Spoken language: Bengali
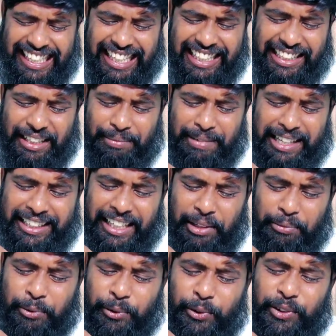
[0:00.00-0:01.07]
এটার
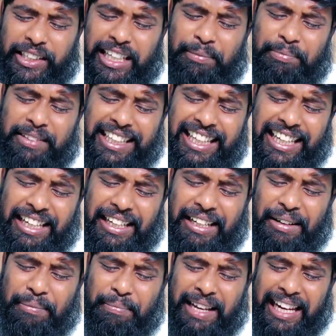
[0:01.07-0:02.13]
মাথার ফুলটা আপনি
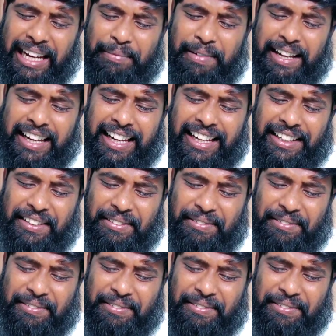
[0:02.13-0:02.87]
ভেঙে ফেলেন